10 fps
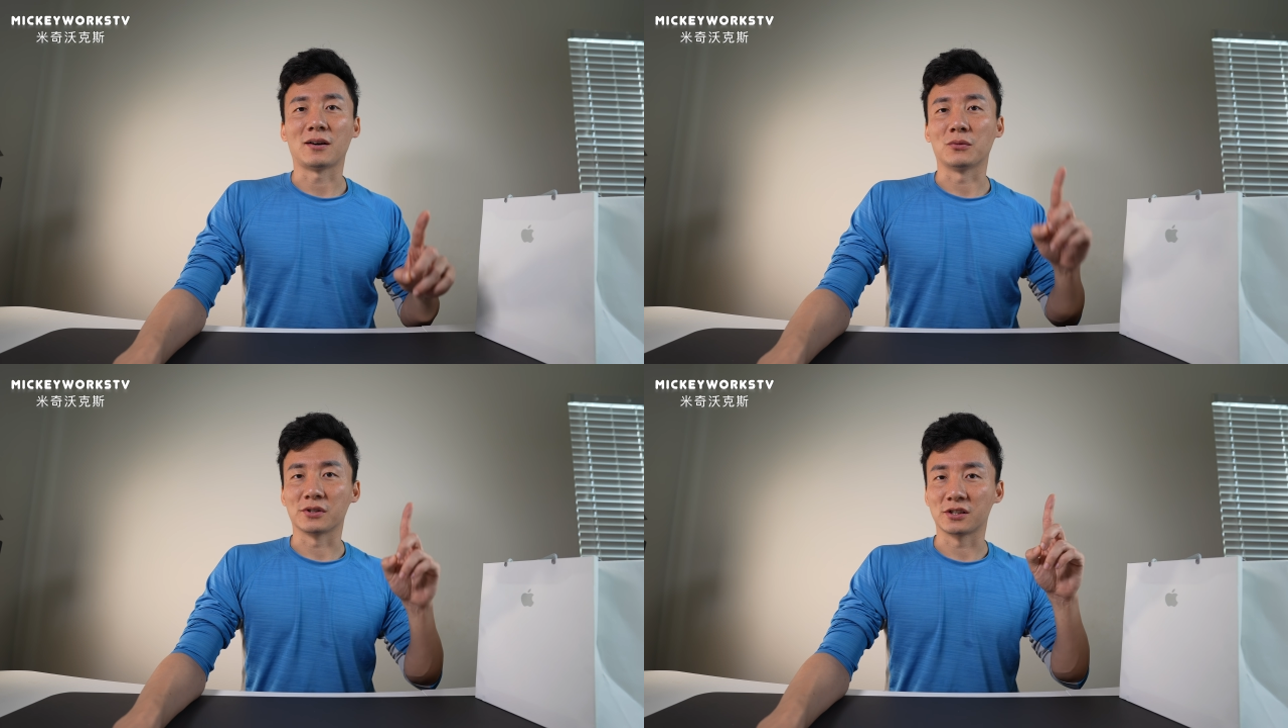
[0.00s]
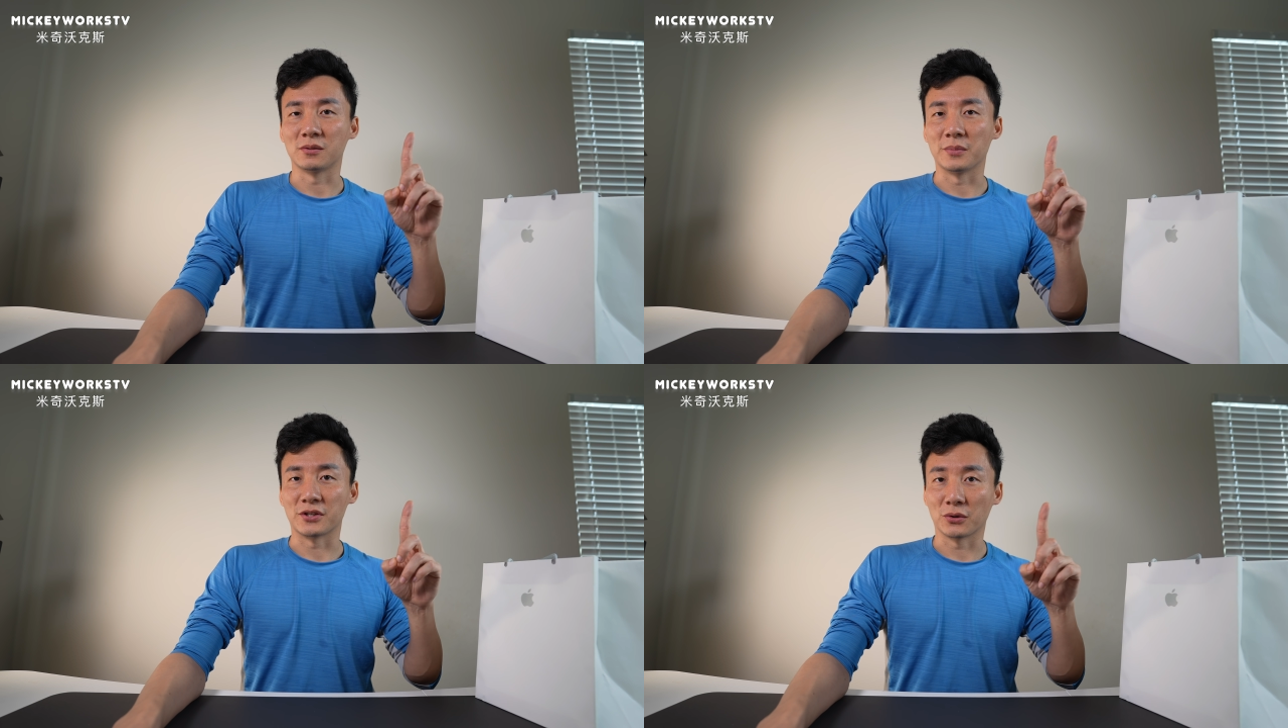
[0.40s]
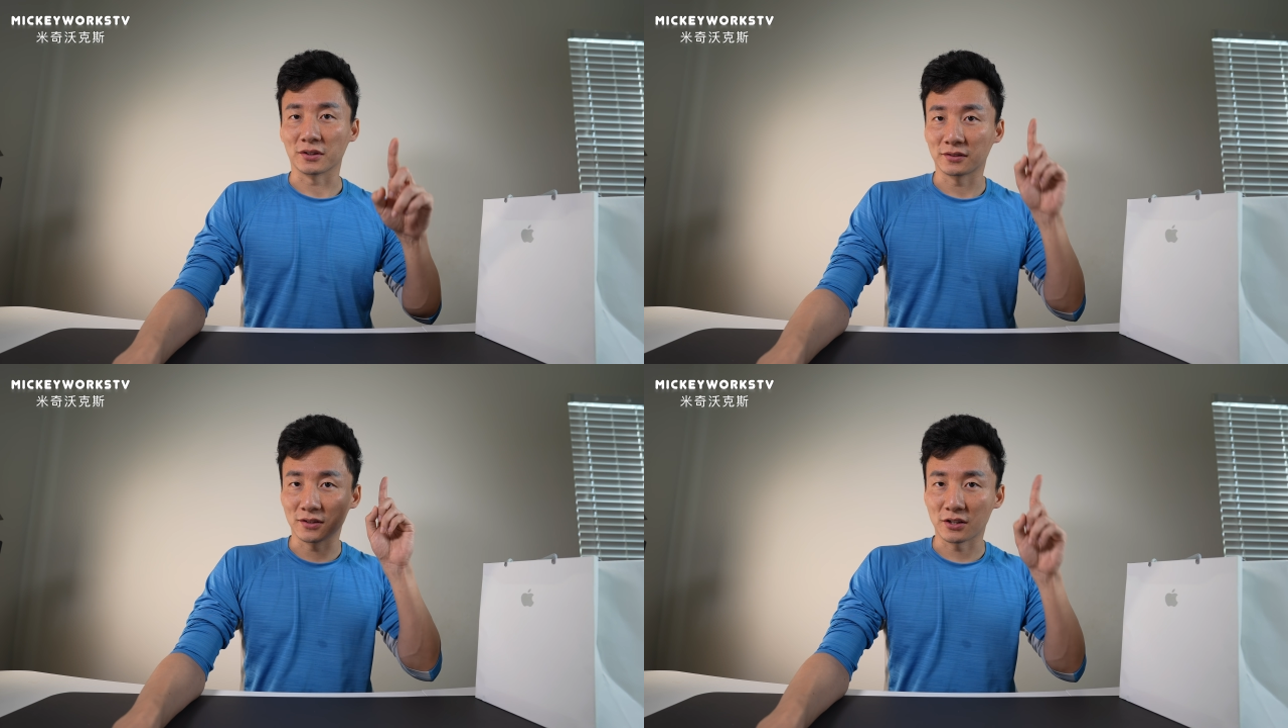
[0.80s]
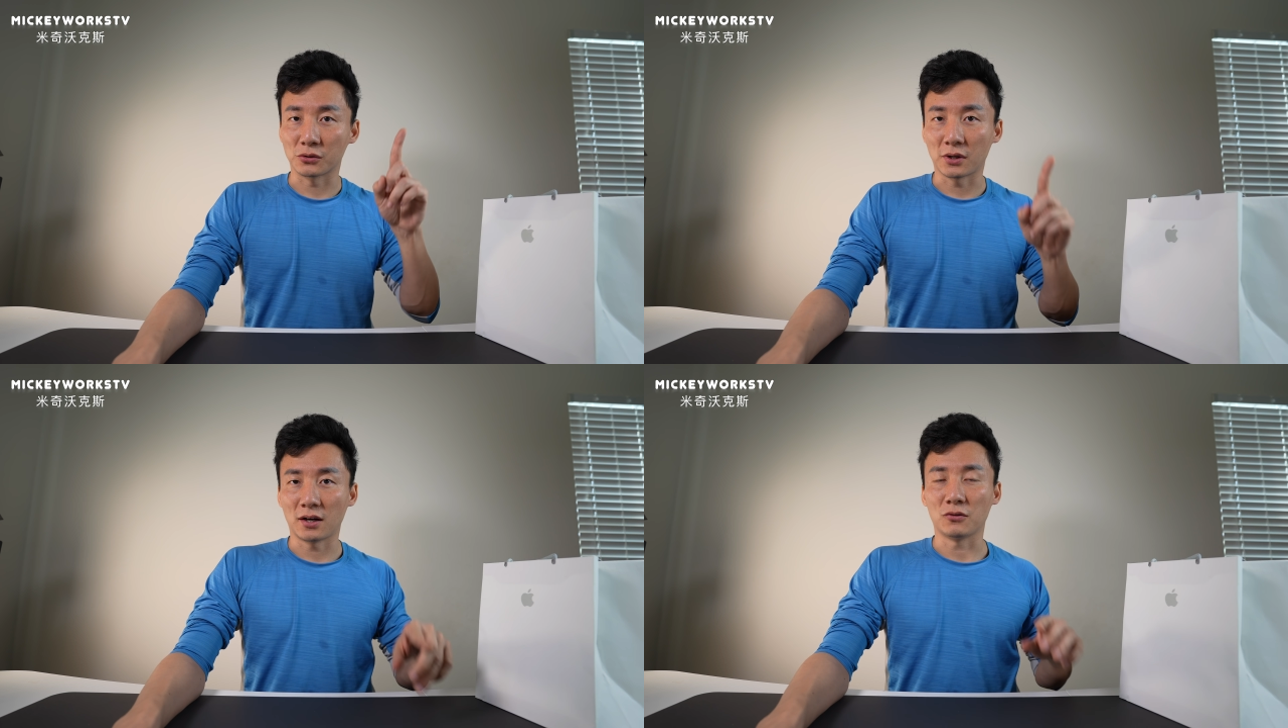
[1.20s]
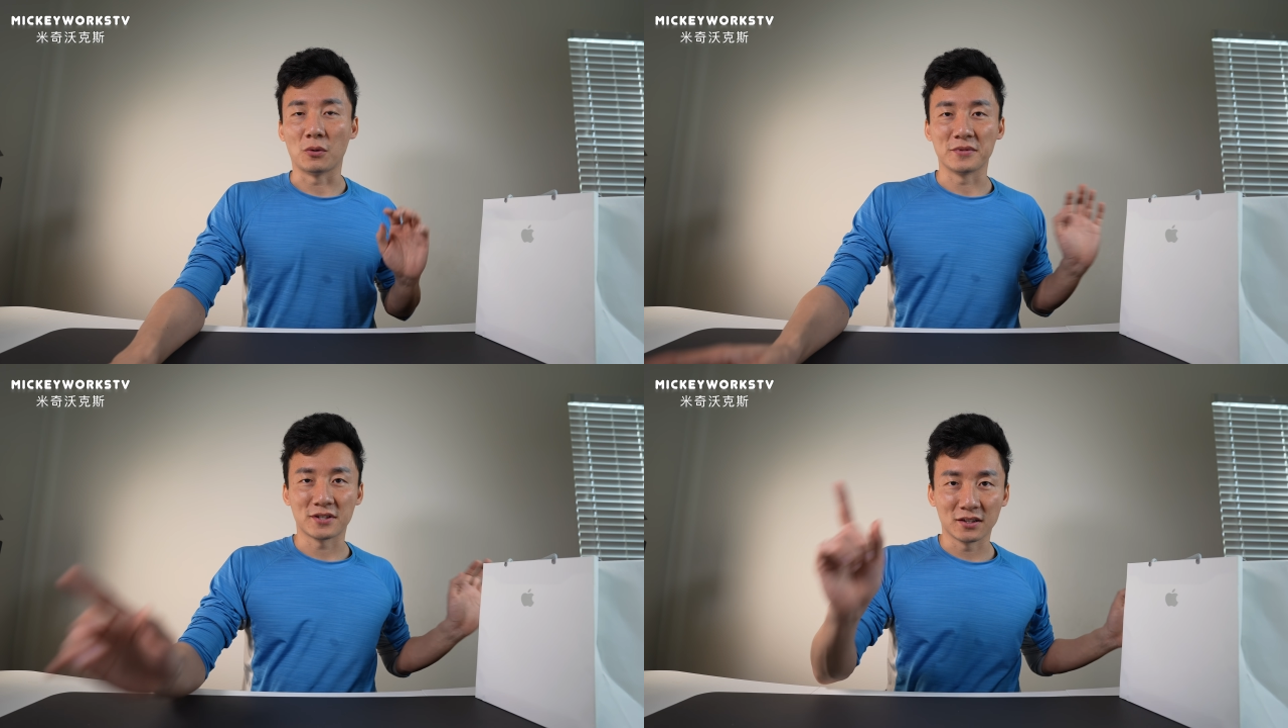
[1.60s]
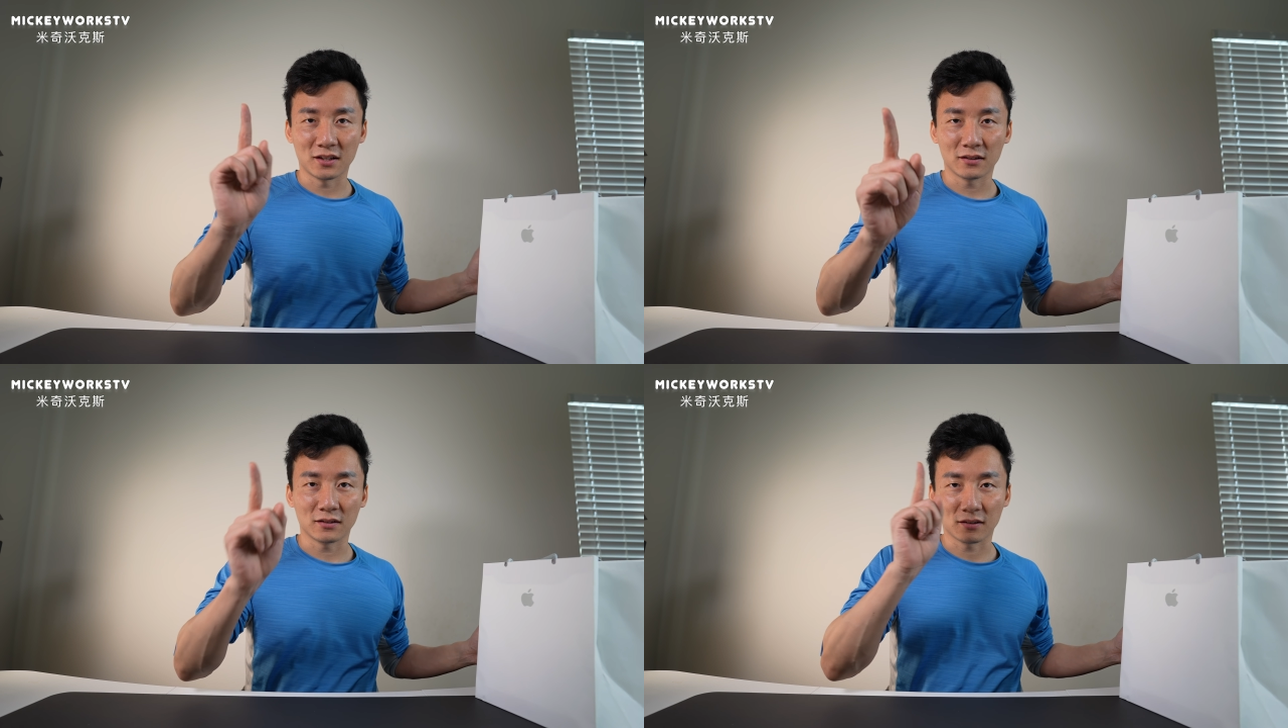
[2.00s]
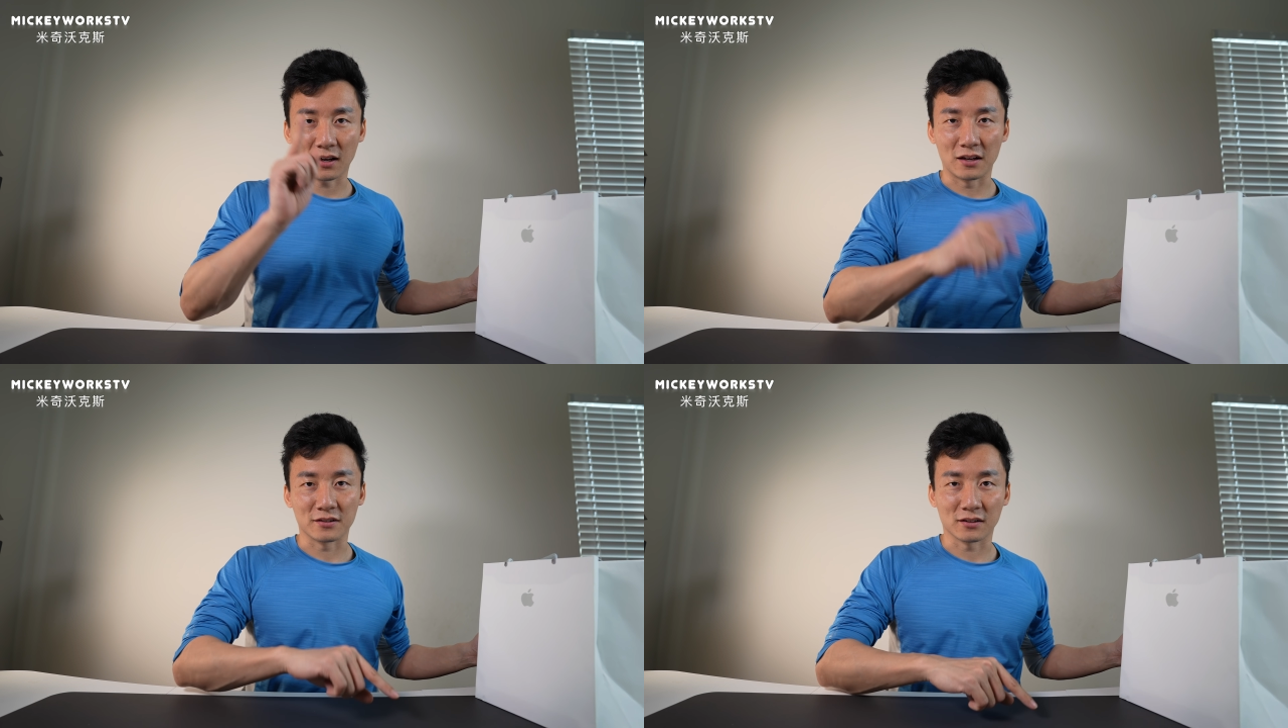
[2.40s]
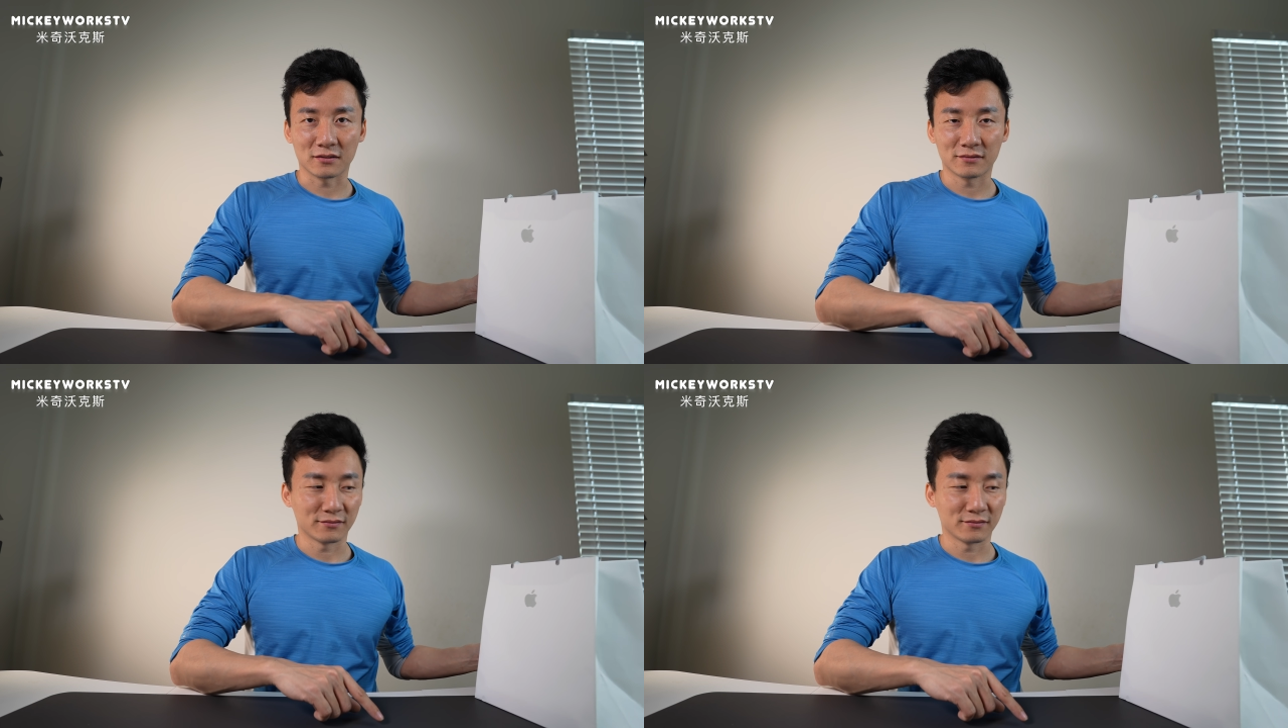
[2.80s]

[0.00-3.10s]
我是米奇沃克斯，记住啊，我们今天呢开箱。